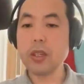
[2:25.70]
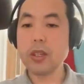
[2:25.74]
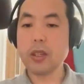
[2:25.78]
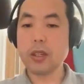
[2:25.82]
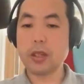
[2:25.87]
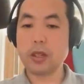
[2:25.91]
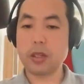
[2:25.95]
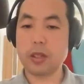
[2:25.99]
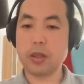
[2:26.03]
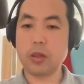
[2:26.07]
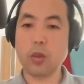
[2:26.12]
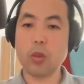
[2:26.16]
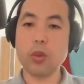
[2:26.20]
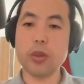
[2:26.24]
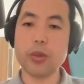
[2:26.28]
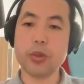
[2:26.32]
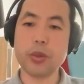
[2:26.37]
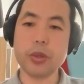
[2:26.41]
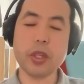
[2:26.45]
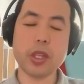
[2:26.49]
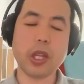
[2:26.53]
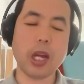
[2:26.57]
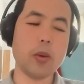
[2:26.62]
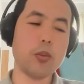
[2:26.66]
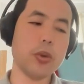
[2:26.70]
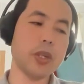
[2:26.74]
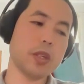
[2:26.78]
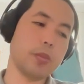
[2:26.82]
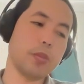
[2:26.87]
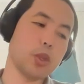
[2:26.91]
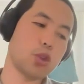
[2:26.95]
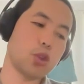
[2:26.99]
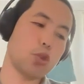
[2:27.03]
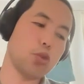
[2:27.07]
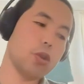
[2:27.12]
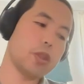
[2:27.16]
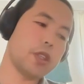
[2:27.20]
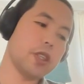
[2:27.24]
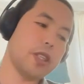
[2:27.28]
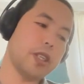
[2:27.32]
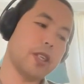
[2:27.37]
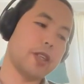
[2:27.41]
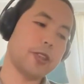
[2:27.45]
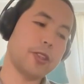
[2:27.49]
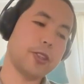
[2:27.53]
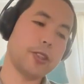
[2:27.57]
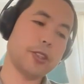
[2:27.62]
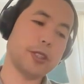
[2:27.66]
嗯，我觉得他为什么说这
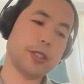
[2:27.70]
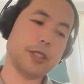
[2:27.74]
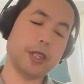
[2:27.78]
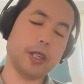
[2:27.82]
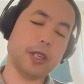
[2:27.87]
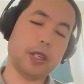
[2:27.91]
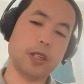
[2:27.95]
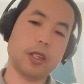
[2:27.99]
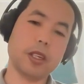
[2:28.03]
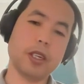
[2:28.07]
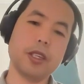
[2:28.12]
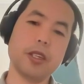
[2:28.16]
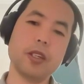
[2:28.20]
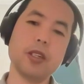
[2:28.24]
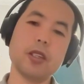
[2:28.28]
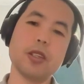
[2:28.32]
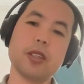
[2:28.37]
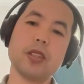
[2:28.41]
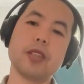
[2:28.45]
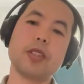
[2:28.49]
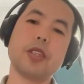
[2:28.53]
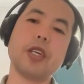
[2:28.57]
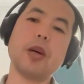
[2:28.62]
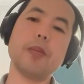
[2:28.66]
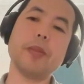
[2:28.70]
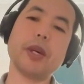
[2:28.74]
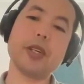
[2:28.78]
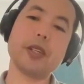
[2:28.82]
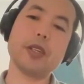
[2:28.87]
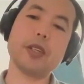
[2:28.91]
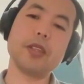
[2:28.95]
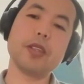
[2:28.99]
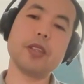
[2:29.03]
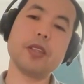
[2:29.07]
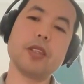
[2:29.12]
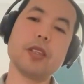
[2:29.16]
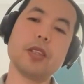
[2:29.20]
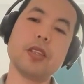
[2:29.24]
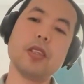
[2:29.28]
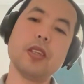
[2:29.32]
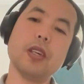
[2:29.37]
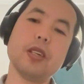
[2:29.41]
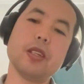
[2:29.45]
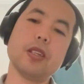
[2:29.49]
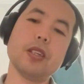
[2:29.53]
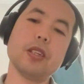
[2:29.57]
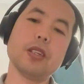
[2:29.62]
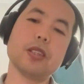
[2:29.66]
件事情，肯定下面也
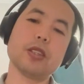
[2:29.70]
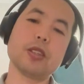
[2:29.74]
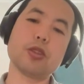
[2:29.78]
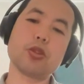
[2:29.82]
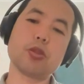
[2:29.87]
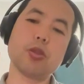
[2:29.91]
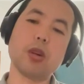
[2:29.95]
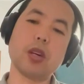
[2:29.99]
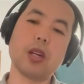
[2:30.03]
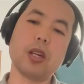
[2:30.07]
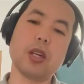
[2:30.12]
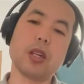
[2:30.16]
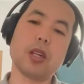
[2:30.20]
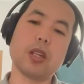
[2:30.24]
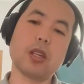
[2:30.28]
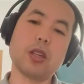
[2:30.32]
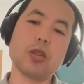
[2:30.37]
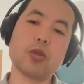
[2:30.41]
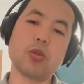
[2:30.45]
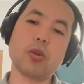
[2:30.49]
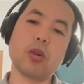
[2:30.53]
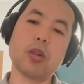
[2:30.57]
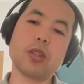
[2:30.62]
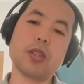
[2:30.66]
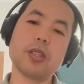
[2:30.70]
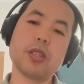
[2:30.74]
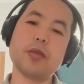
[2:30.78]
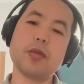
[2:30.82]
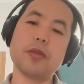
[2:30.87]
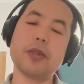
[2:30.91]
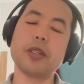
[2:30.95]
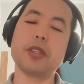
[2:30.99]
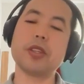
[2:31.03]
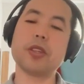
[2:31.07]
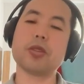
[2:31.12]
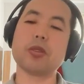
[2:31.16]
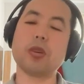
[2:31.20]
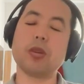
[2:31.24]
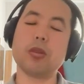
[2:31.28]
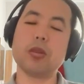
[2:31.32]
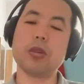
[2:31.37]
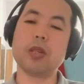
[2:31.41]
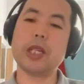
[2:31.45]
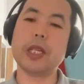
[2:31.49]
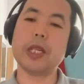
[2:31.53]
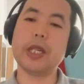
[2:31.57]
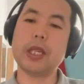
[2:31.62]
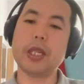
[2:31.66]
也也是说了，他主要是因为这
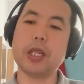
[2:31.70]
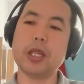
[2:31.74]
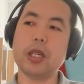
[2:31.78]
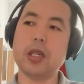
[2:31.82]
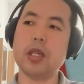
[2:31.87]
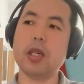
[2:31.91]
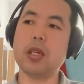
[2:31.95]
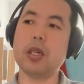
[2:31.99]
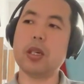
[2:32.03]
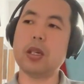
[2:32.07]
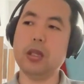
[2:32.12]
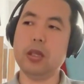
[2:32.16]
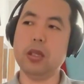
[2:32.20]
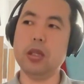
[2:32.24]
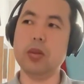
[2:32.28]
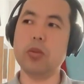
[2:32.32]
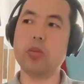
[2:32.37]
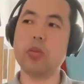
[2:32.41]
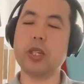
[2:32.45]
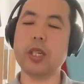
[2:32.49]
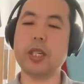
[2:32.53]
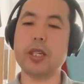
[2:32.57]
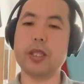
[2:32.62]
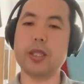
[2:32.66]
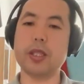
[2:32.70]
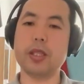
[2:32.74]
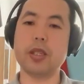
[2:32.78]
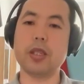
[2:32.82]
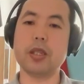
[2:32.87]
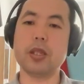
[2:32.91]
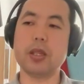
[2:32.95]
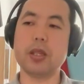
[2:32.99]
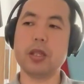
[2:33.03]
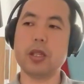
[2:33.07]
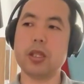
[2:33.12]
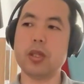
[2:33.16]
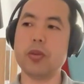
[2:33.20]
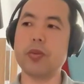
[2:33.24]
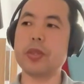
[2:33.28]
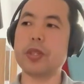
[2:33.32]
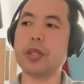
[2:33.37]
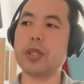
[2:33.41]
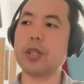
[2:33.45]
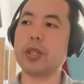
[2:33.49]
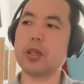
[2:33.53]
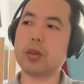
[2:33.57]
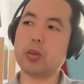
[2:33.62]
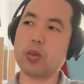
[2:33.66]
种，呃，俄乌战争，因为
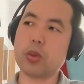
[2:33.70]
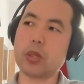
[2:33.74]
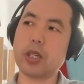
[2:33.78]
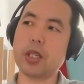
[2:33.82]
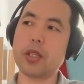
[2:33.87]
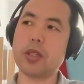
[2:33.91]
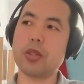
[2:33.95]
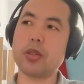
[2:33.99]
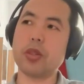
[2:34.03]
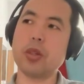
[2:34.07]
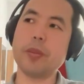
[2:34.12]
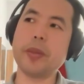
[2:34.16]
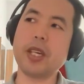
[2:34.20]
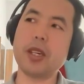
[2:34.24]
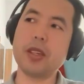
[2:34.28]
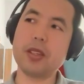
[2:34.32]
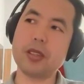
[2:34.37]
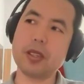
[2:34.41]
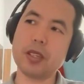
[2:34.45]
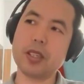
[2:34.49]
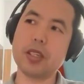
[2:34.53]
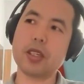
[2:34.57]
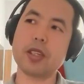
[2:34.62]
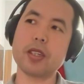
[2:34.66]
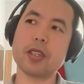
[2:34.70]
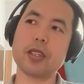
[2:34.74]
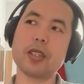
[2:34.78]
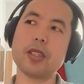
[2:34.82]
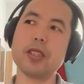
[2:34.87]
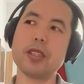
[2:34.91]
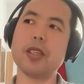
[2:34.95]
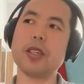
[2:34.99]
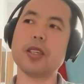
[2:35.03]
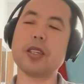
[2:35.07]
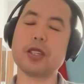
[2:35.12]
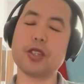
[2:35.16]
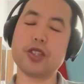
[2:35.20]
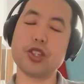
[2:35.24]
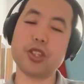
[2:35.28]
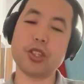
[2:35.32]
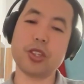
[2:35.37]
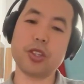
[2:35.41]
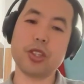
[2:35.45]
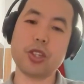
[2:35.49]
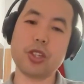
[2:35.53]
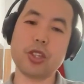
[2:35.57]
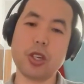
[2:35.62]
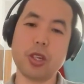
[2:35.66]
现在俄乌战争又面临的一个新的一个
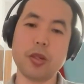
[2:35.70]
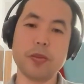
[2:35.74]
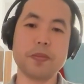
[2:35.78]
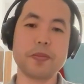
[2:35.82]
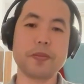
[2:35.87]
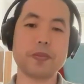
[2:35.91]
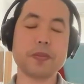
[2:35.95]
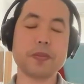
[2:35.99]
形势。